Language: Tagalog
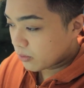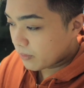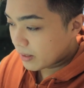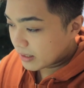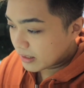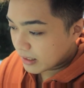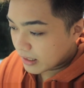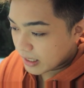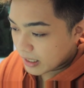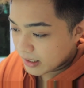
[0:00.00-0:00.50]

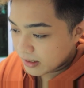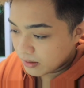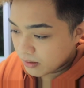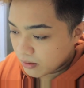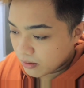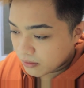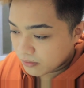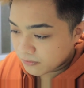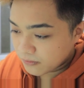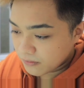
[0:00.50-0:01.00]
what kind
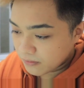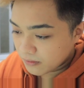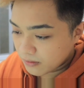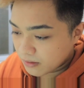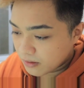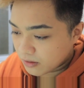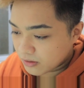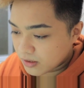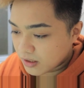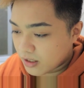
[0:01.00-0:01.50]
of
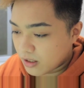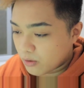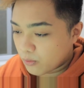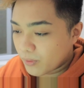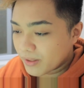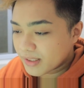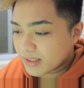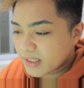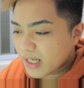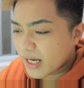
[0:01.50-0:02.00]
oh, sige,
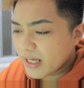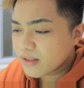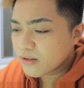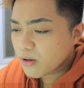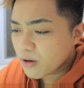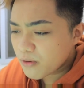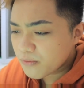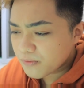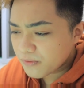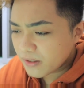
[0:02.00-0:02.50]
what kind
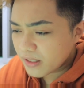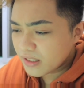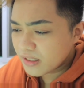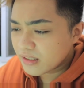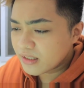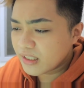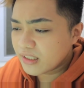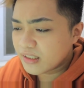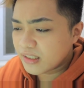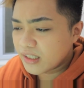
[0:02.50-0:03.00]
of
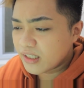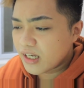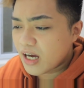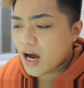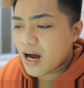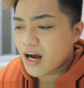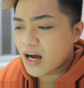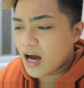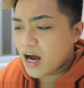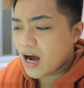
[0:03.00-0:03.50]

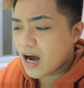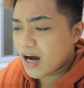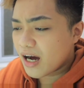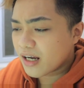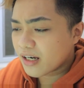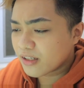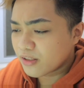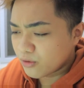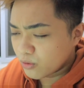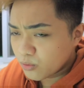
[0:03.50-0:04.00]
entity
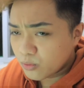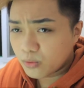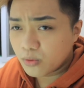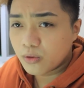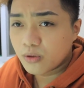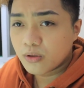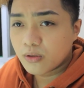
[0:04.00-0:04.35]
are you?